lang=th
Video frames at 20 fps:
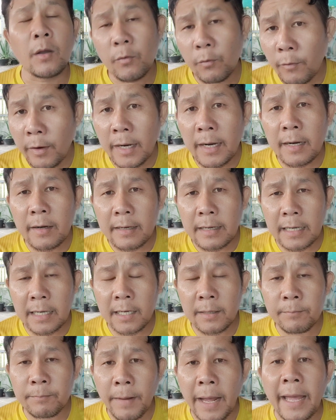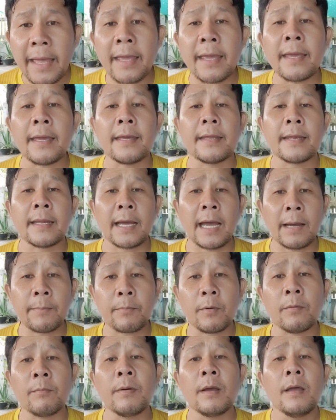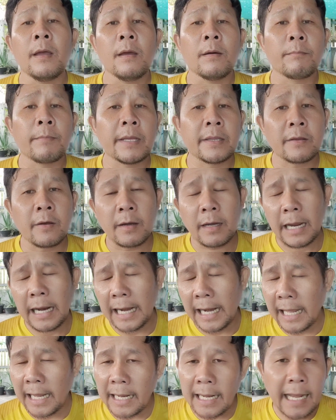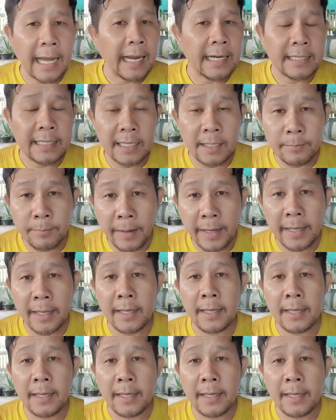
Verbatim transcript: เวอร์เกินไป นะครับผม ไม่ต้องอลังการเกินไป